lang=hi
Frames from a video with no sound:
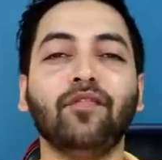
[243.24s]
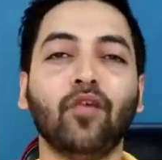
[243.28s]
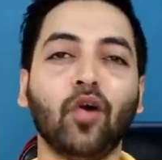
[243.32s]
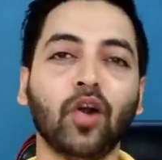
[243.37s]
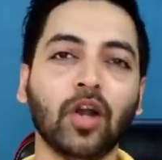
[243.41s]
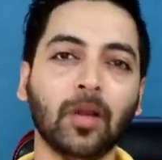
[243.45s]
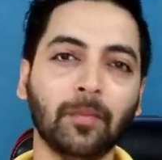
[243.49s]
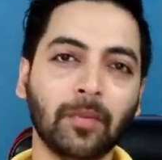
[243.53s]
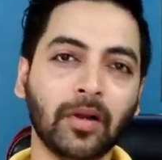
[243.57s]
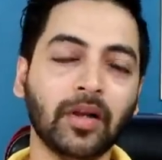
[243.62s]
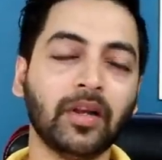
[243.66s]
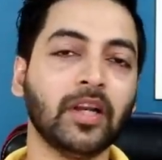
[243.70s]

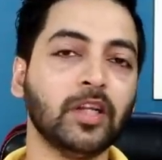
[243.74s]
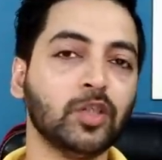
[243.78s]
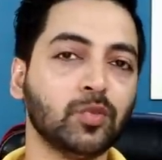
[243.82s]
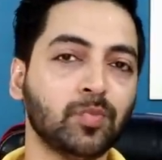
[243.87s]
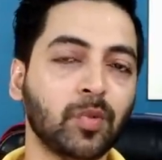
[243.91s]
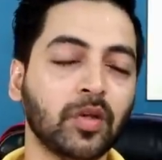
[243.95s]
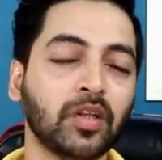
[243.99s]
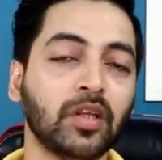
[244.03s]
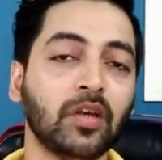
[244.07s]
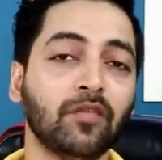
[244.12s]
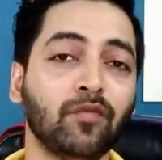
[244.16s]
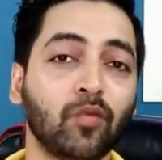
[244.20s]
अफोर्डेबल रेंज
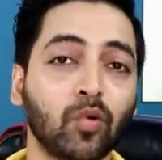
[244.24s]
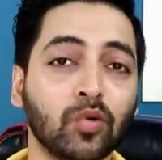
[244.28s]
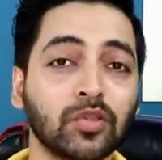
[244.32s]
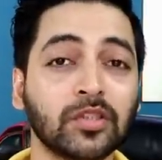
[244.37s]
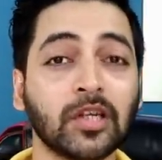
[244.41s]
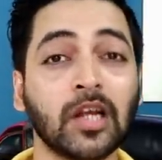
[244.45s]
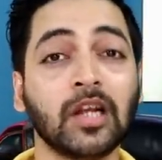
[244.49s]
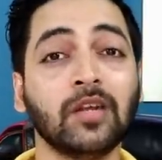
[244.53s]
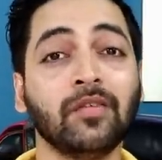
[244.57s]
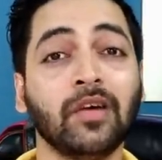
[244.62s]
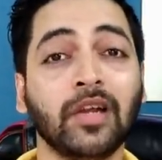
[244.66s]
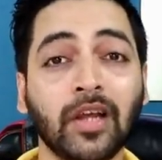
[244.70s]
पर ये फोन
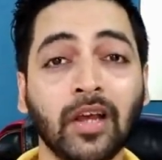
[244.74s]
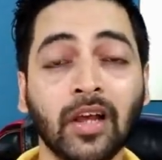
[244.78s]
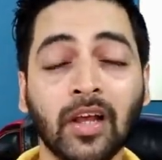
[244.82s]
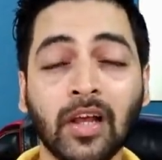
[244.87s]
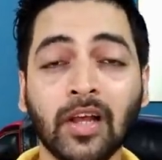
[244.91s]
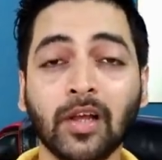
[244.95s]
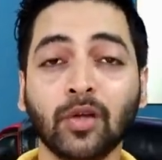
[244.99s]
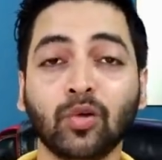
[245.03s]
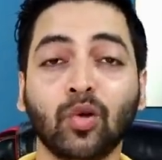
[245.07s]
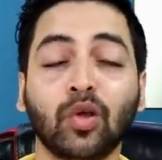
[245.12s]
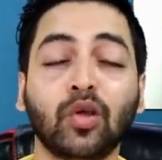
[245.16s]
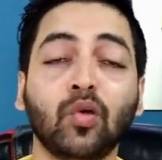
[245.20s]
आने वाले हैं
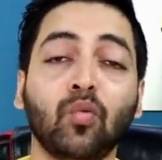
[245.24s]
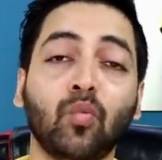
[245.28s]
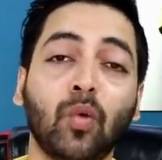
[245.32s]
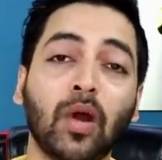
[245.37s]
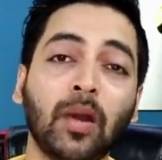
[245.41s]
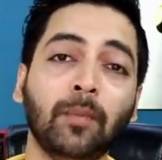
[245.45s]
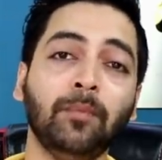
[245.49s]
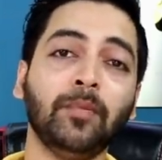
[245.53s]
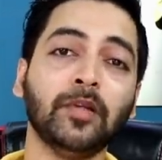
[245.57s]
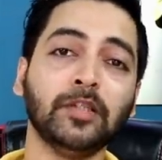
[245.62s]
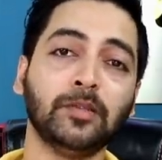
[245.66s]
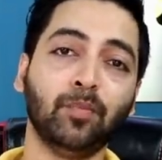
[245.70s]
क्योंकि
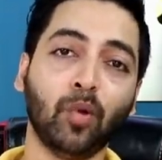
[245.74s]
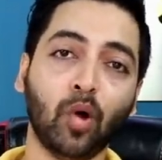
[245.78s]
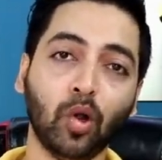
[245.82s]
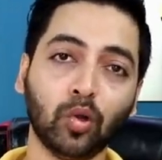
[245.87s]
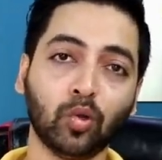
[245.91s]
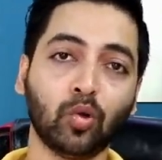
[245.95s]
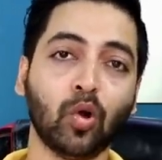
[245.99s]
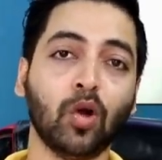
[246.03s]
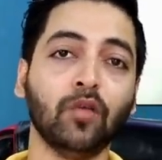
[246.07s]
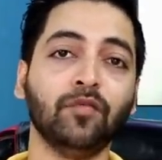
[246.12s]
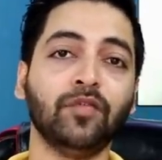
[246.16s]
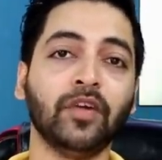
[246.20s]
वन प्लस
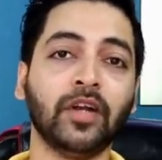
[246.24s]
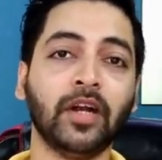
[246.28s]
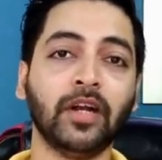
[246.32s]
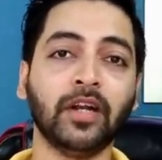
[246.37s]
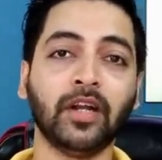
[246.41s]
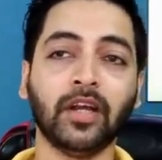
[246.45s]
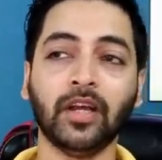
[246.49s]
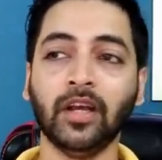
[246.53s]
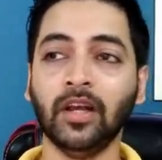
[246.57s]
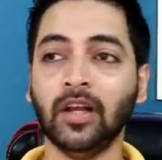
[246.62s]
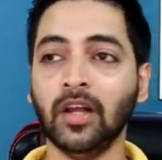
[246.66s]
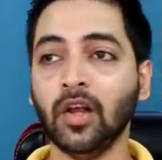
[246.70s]
बहुत
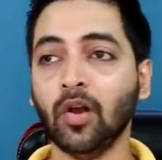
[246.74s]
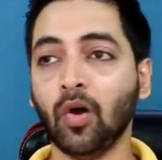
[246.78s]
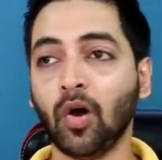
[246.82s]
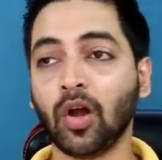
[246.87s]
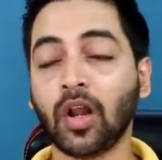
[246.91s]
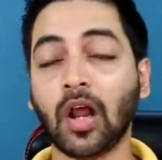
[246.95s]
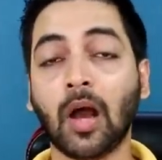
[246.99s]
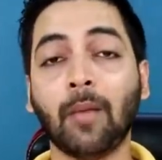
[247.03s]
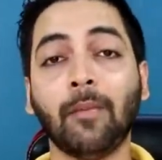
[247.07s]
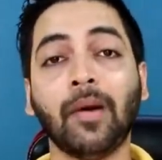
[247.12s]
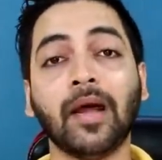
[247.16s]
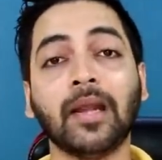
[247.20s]
कॉन्फिडेंट है
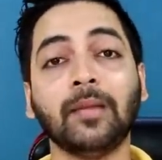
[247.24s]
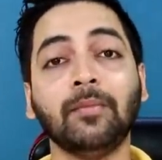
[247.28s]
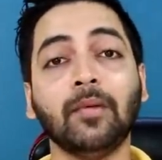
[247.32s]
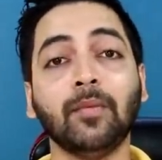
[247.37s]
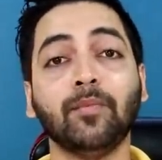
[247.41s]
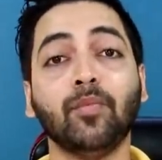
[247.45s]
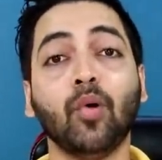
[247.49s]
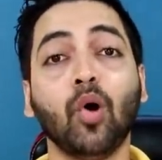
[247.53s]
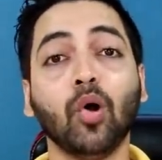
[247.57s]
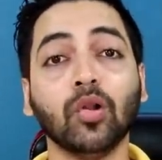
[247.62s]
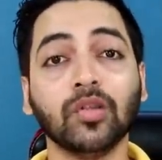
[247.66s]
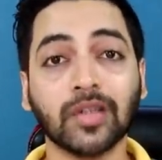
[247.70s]
और हमारी
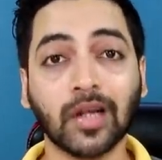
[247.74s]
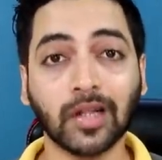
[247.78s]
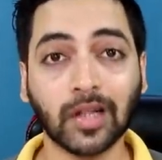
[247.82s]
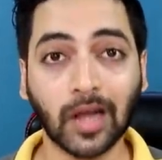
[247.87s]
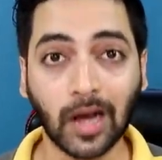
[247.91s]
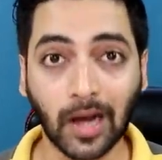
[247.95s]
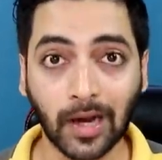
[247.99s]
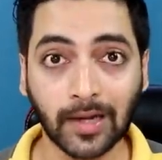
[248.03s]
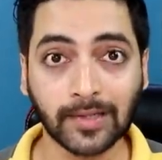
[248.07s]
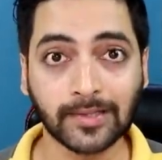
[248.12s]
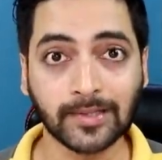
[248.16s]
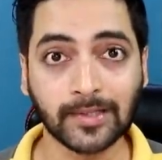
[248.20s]
भी बहुत
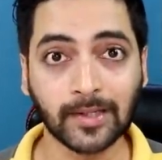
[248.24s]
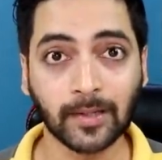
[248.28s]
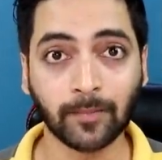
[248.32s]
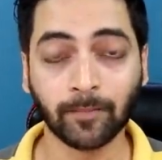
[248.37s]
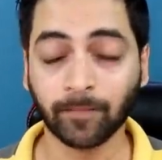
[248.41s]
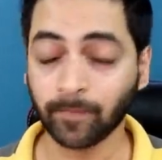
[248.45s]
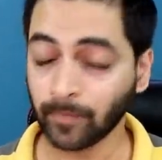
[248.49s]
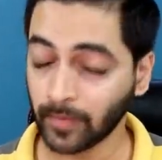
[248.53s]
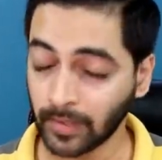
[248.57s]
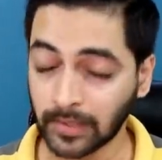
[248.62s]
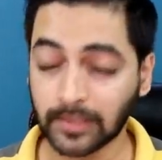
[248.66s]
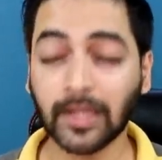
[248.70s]
ज्यादा आस है
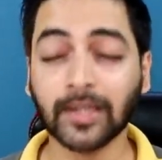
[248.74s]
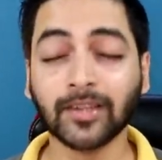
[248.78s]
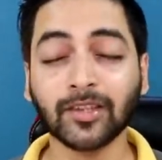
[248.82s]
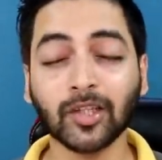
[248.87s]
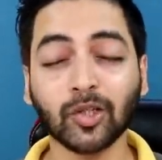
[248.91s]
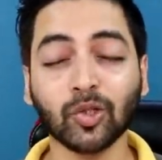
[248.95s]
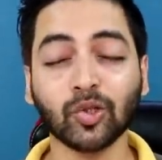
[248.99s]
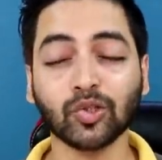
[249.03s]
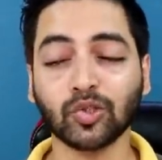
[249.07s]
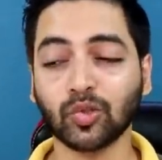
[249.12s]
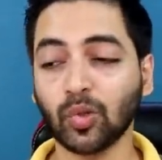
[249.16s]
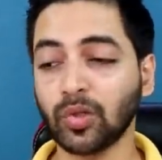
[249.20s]

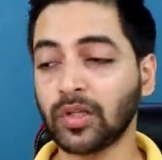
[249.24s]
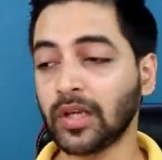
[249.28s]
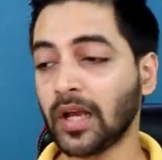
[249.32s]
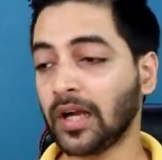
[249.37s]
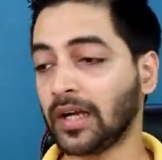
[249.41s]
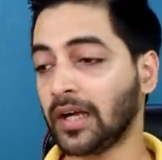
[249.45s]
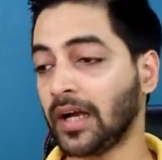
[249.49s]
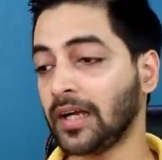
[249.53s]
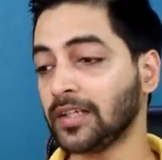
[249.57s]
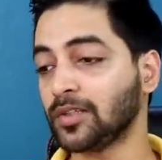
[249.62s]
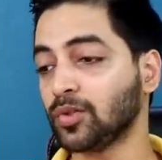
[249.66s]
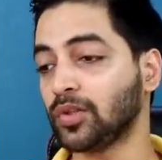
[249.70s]
देखते दोस्तों
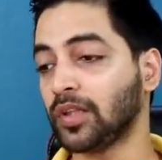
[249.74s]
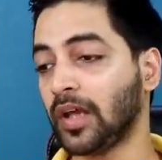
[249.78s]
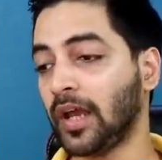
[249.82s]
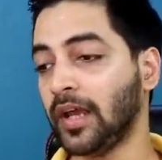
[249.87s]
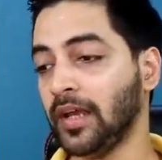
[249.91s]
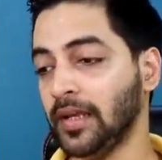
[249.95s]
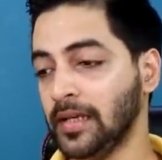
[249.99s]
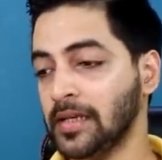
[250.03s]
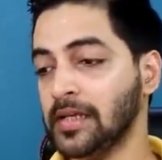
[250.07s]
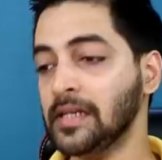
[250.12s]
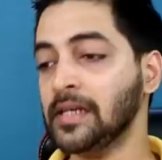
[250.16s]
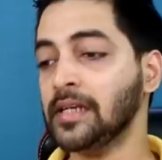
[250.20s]
क्या खास होता
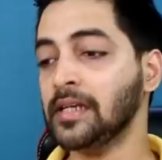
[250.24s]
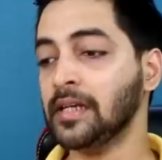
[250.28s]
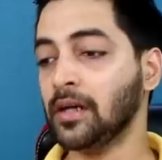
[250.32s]
है